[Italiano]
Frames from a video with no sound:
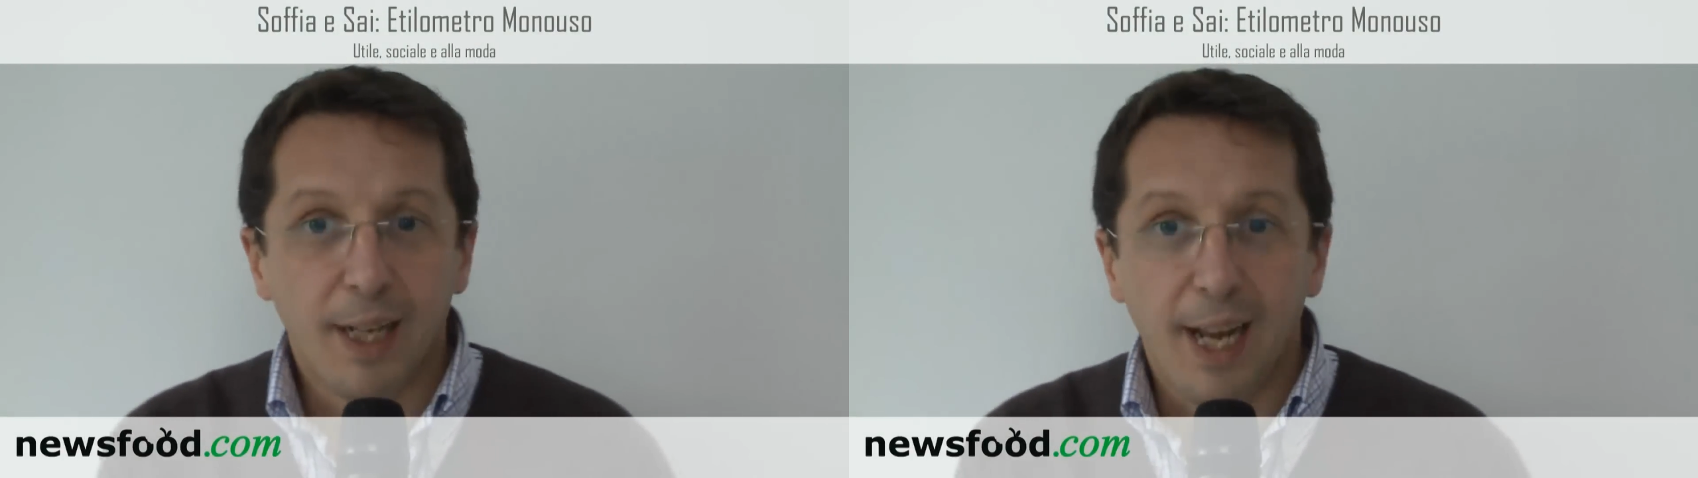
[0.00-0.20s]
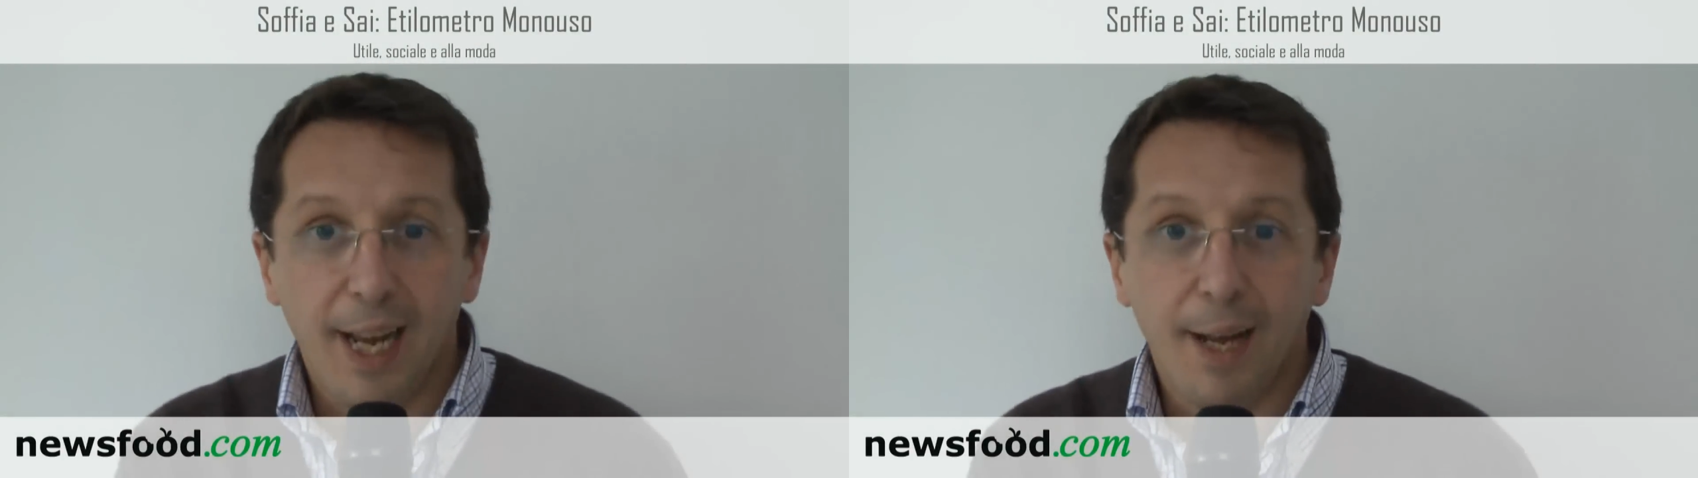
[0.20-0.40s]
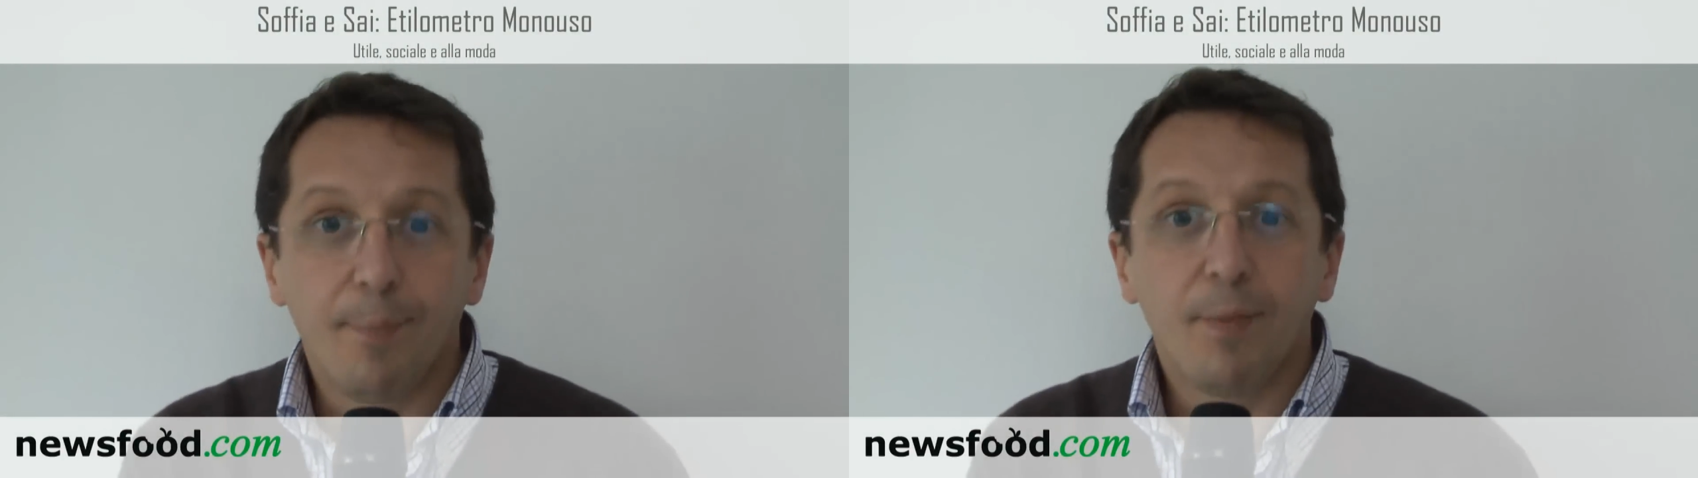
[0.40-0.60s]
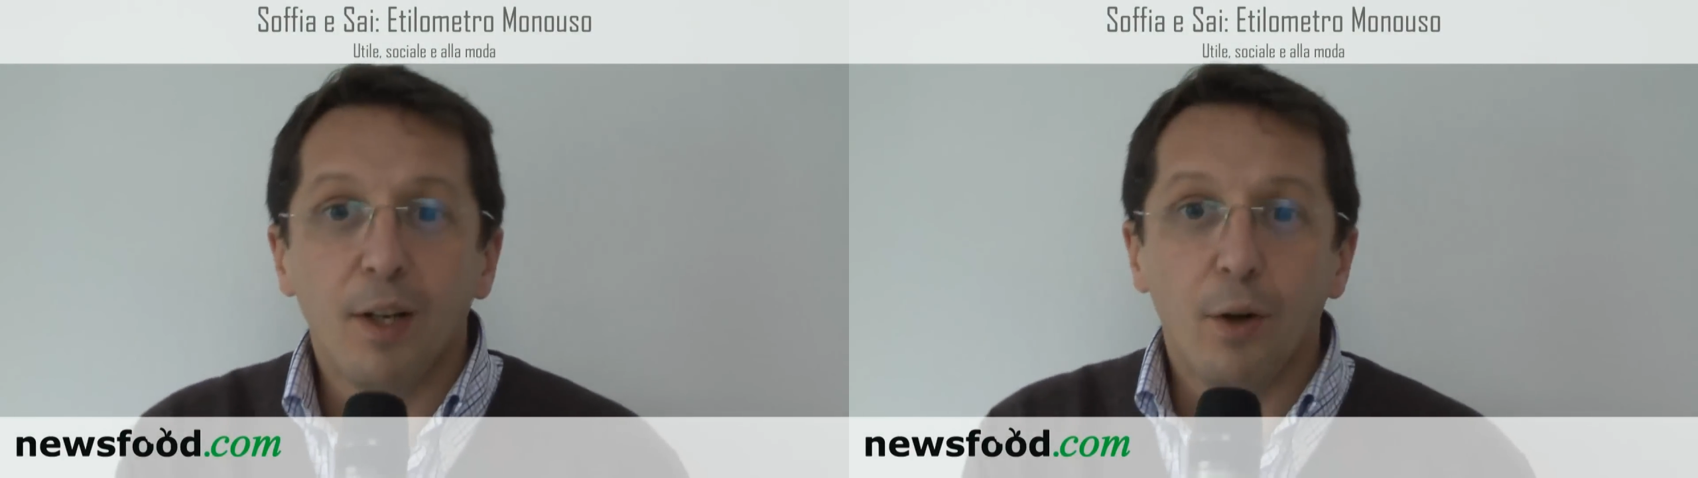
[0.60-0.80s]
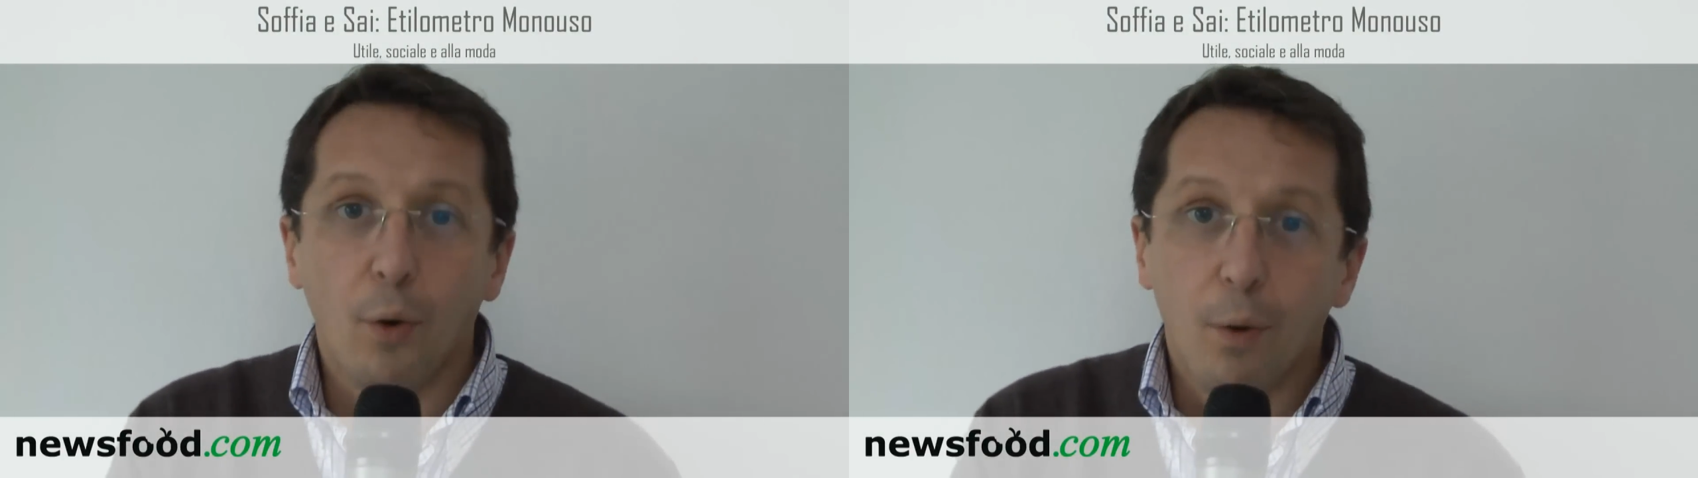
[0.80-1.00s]
che è
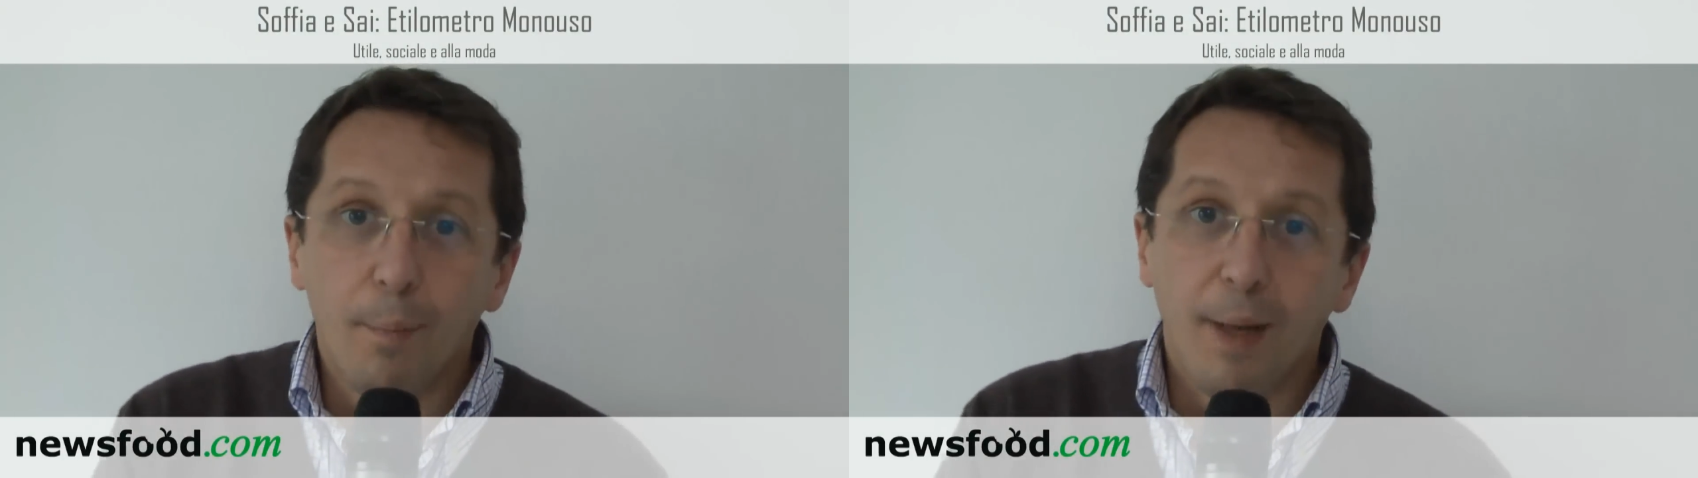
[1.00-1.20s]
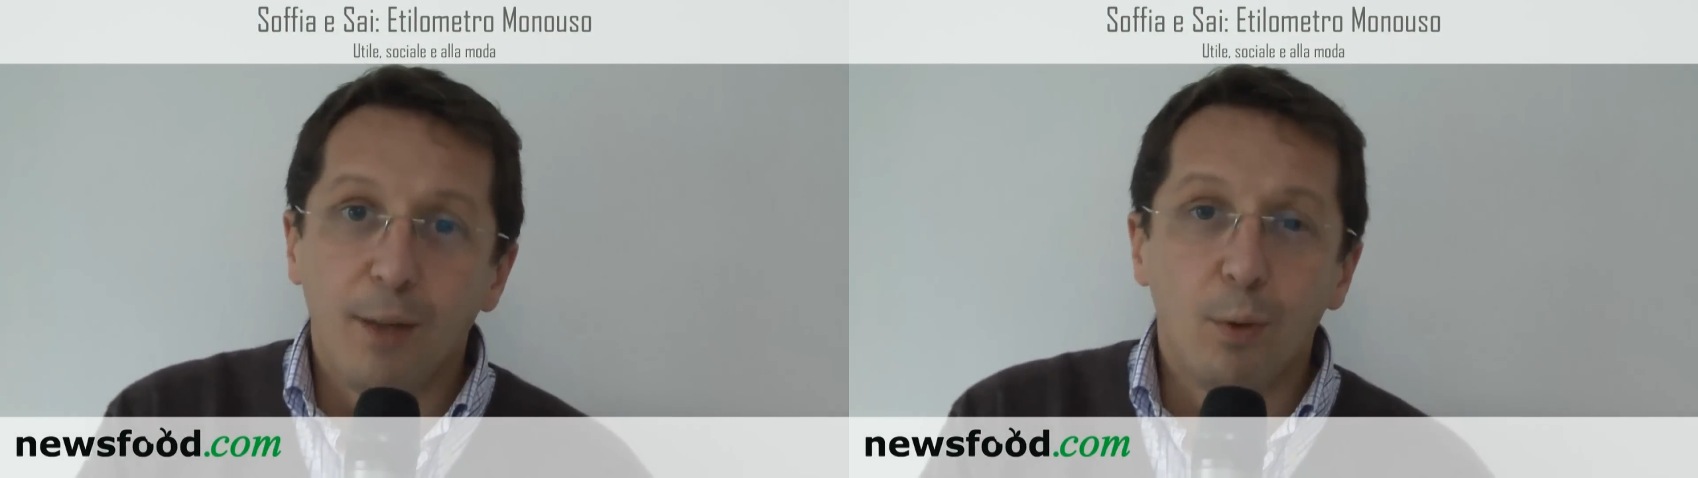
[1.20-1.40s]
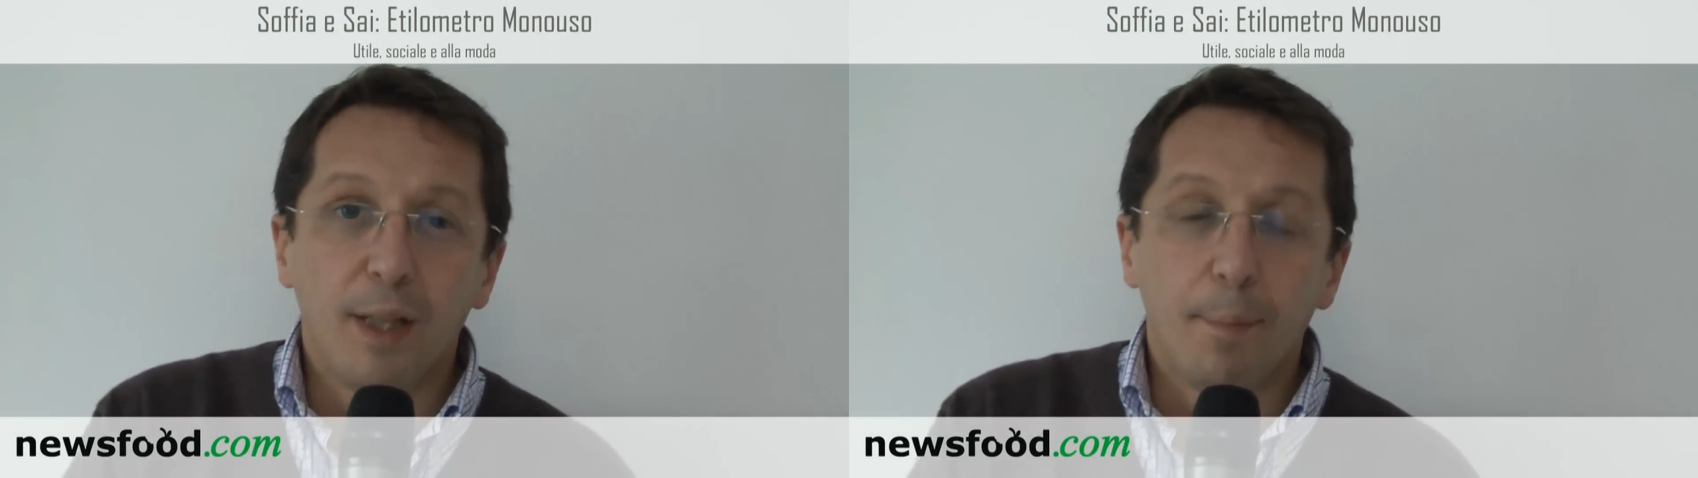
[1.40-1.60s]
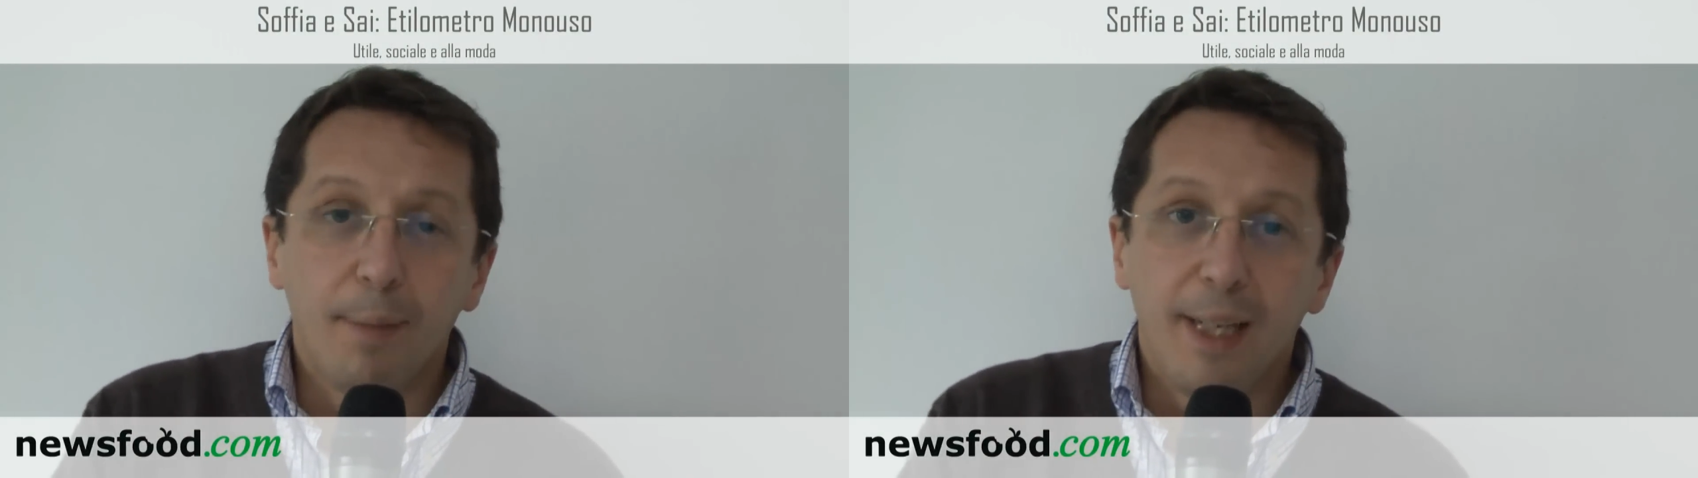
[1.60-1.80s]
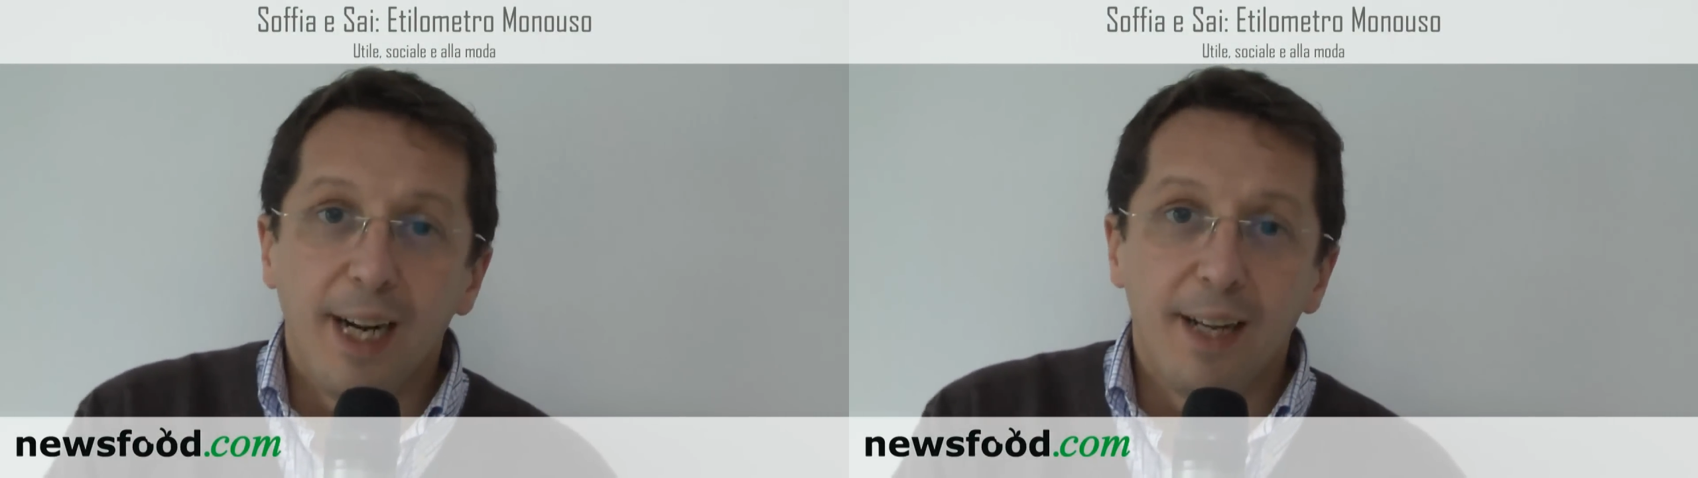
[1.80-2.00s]
rompere i due tappini